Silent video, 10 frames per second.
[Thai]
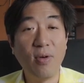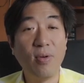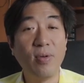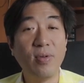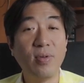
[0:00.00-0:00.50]
เรา
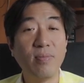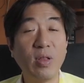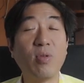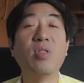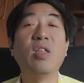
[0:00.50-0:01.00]

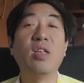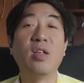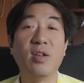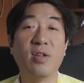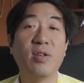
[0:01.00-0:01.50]
เป็นคนดี
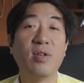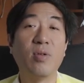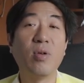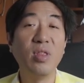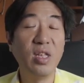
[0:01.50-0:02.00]
เหอะ
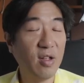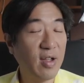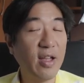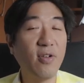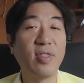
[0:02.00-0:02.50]
คนดีเรา
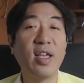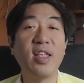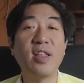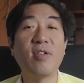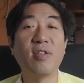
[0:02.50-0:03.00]
ขายของได้
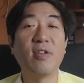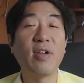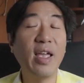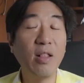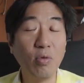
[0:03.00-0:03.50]
แน่นอนเรา
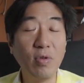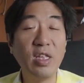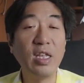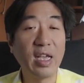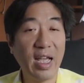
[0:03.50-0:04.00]
แค่รู้
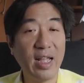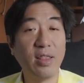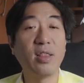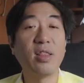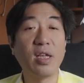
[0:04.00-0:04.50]
วิธีการ
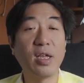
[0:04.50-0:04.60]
